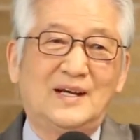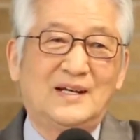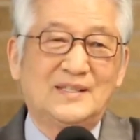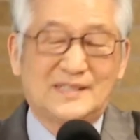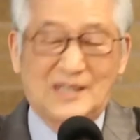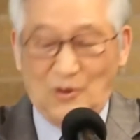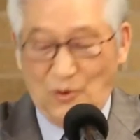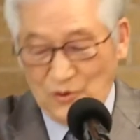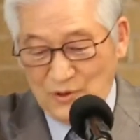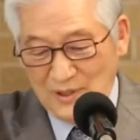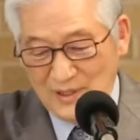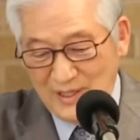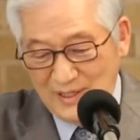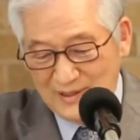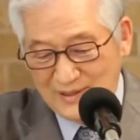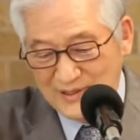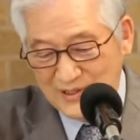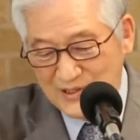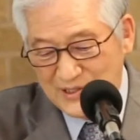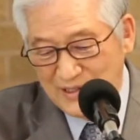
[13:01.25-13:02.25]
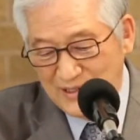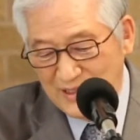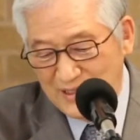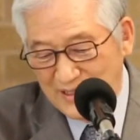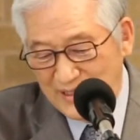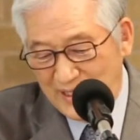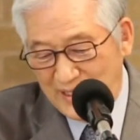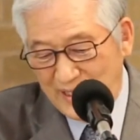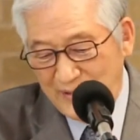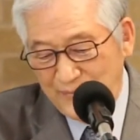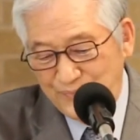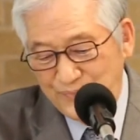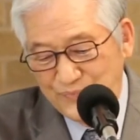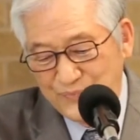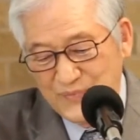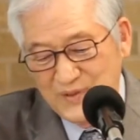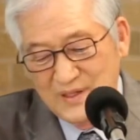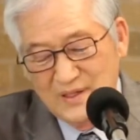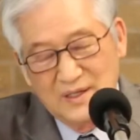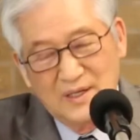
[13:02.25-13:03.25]
자, 오늘 읽은 성경에
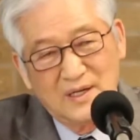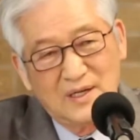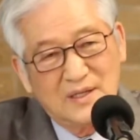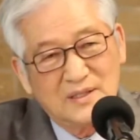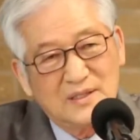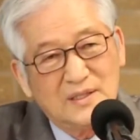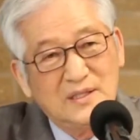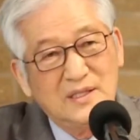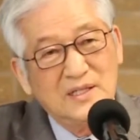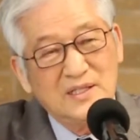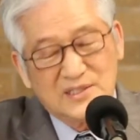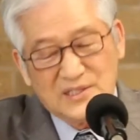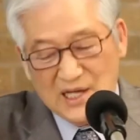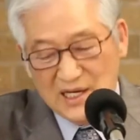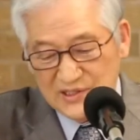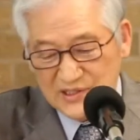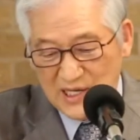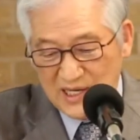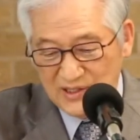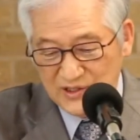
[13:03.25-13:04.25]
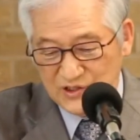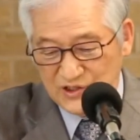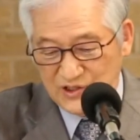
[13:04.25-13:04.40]
이 세상